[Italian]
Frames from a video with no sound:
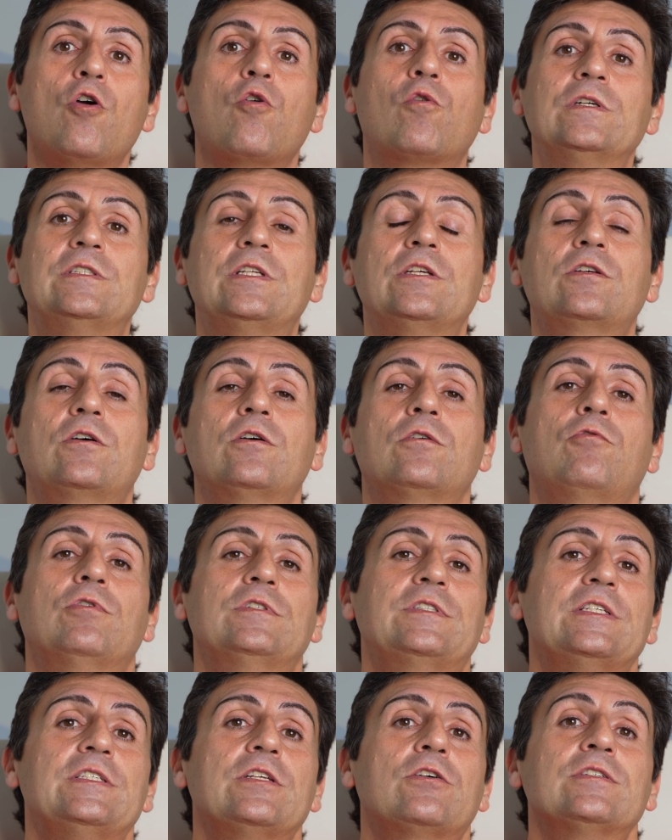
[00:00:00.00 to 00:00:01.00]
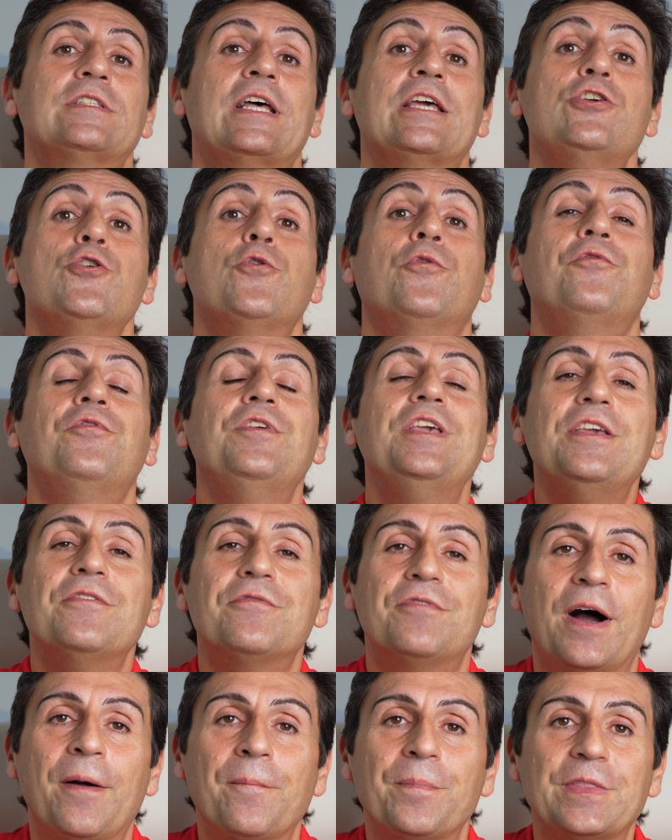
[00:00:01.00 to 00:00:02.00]
qualsiasi, qualsiasi cosa io
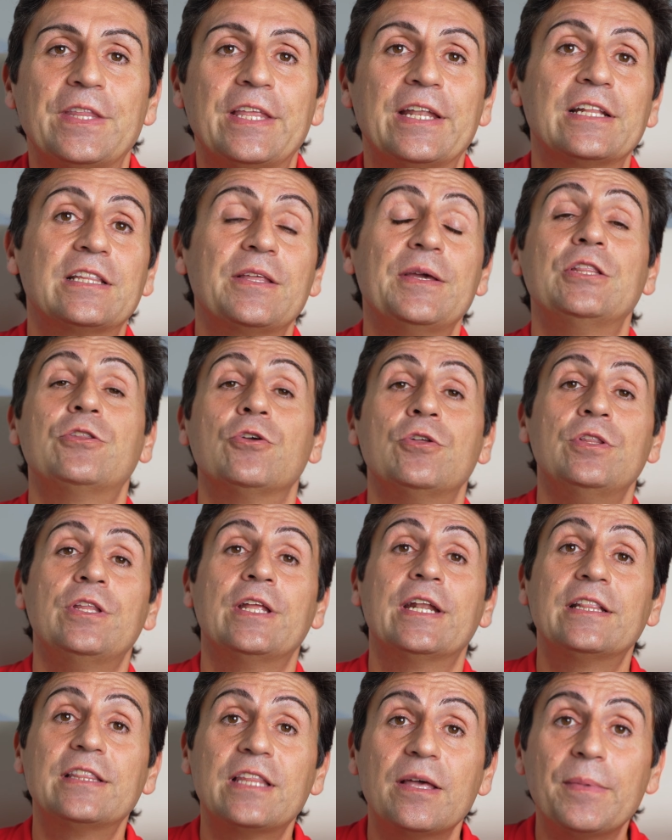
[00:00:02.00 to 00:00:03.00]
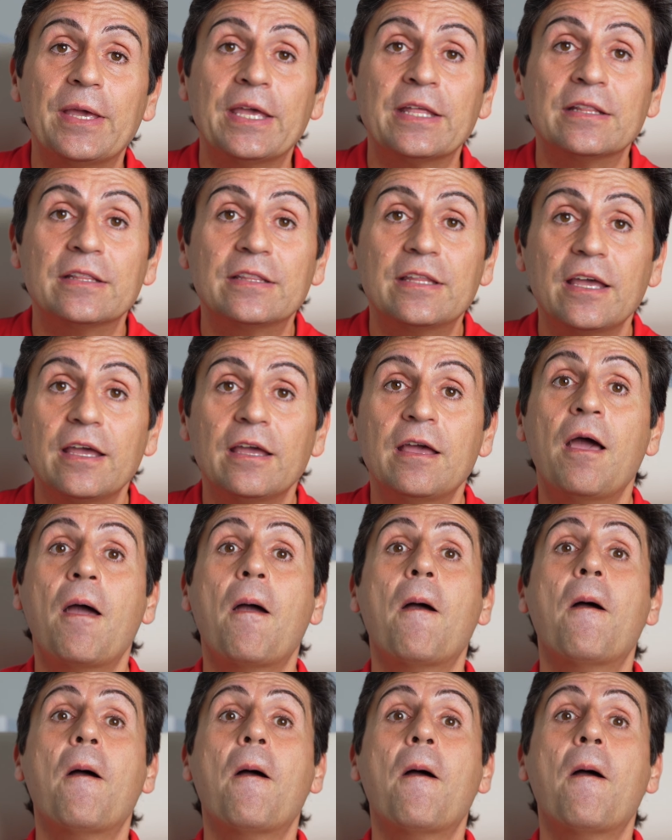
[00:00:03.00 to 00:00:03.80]
viva, direttamente o indirettamente,